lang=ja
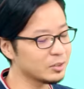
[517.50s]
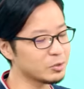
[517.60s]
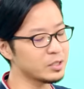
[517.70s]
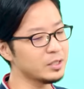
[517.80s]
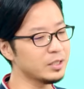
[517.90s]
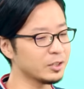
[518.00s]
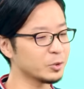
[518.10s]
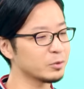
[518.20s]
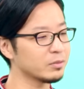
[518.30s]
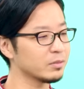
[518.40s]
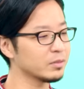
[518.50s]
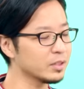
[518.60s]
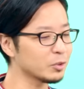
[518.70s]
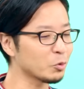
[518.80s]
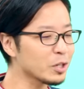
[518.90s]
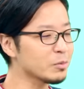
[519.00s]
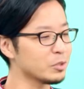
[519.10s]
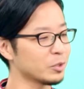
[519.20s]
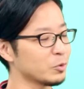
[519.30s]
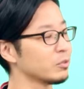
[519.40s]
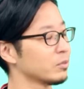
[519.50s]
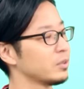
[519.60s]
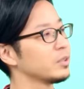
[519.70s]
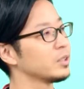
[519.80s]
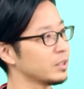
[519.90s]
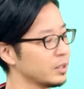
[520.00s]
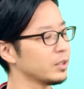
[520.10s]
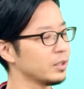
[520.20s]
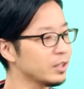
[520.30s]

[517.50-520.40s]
あと椎名君がドライブ行こうよって言ってきて、うん